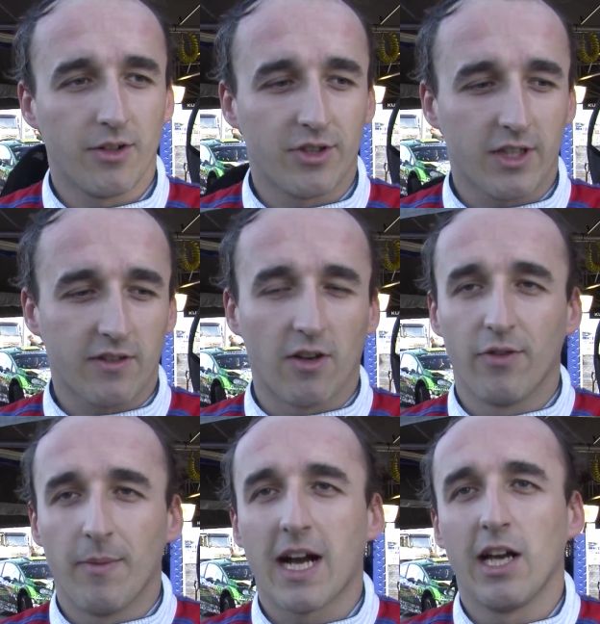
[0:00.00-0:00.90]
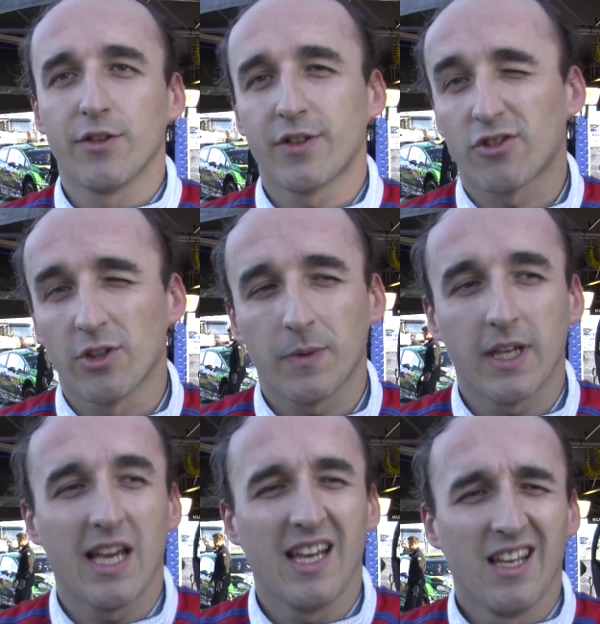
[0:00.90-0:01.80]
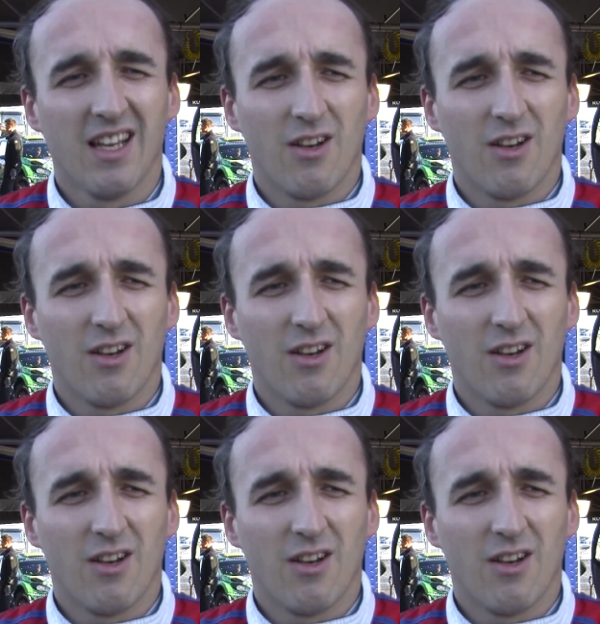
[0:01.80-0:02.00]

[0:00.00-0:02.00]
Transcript: Odcinki są wymagające, szybkie.